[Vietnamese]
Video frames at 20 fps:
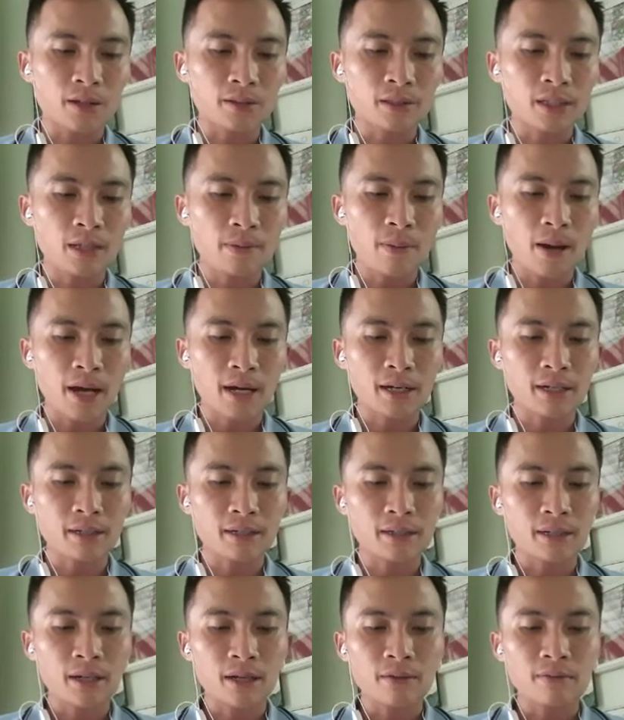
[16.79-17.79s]
thì bạn
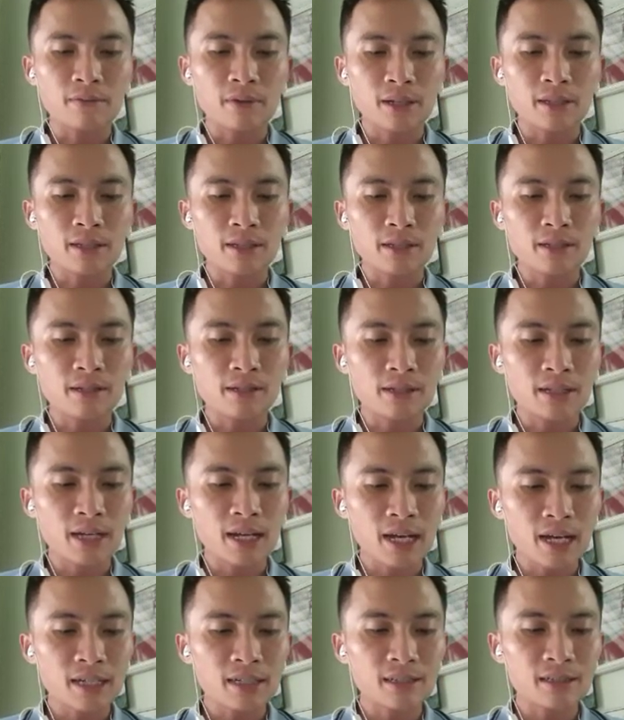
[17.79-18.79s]
và những người
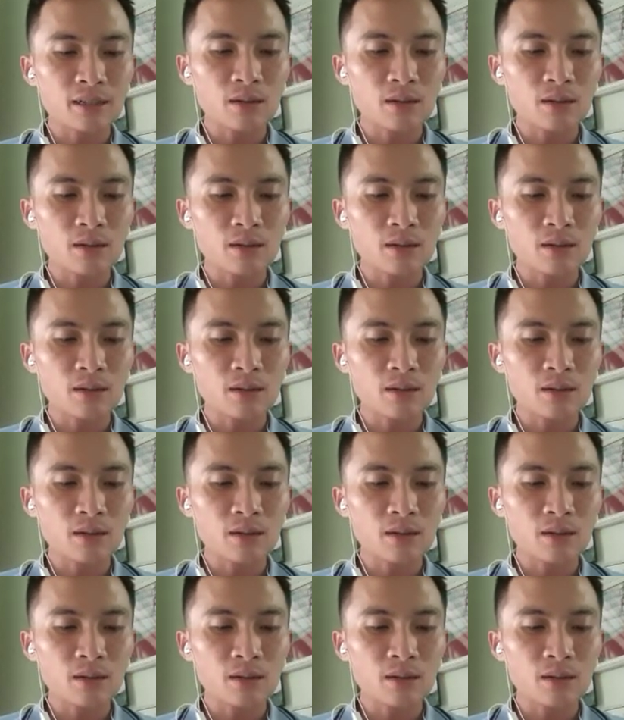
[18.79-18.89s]
khác